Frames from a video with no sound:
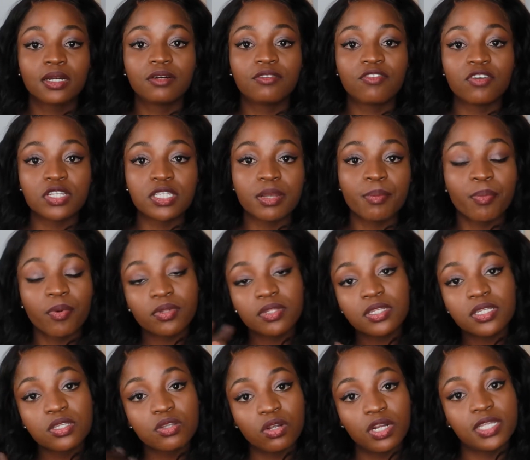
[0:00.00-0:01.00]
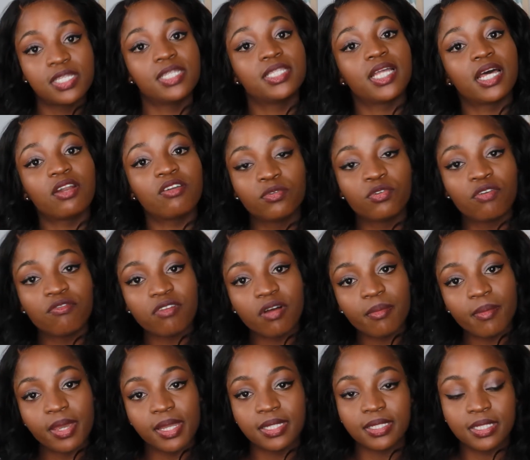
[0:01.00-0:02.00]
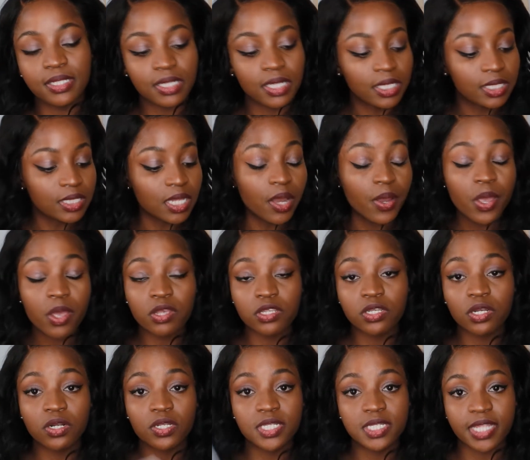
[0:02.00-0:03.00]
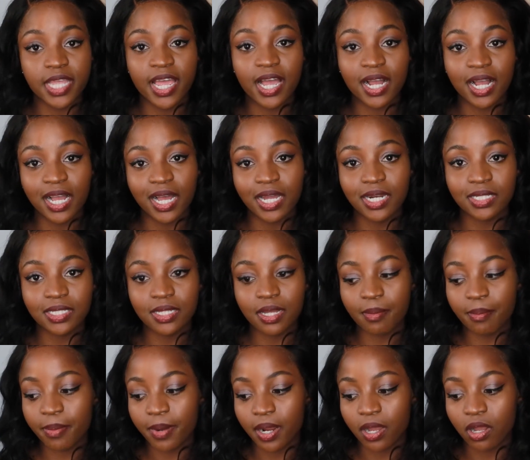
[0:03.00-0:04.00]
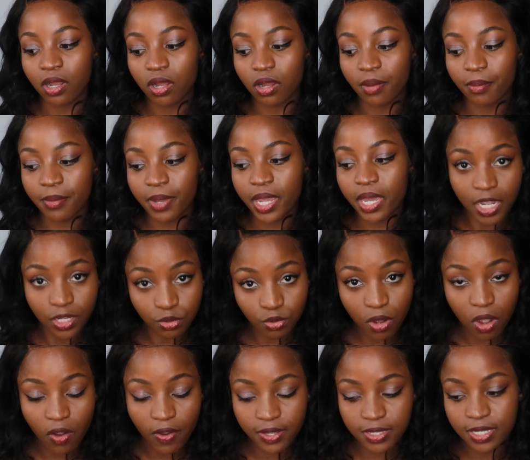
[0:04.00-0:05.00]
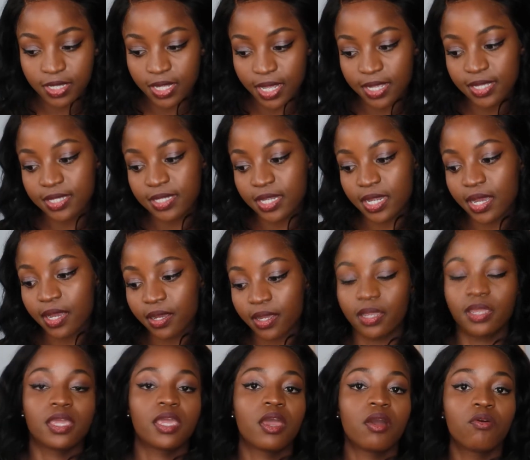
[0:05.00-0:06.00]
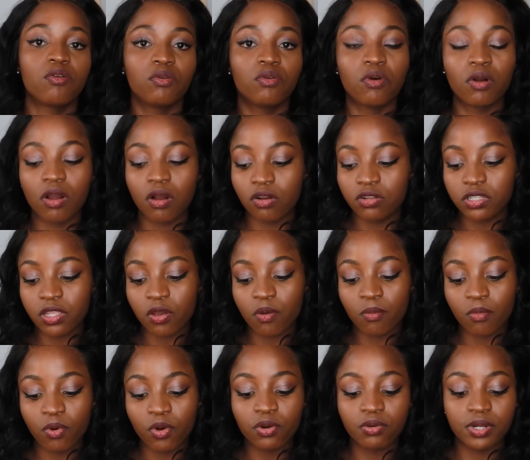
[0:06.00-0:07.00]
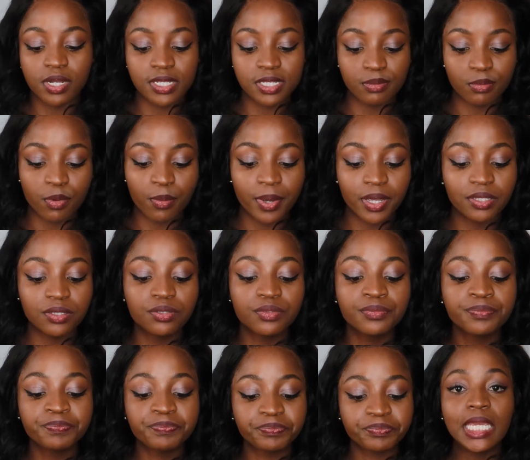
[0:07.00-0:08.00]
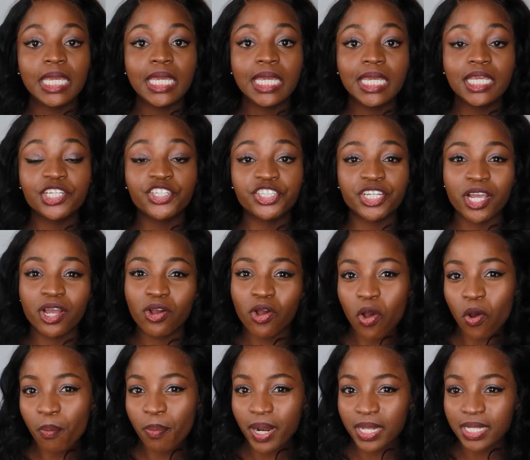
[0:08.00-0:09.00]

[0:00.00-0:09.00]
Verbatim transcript: que você pode solicitar novamente. Então eu solicitei a carta para minha atual residência, que é o local onde eu moro nesse momento, e chegou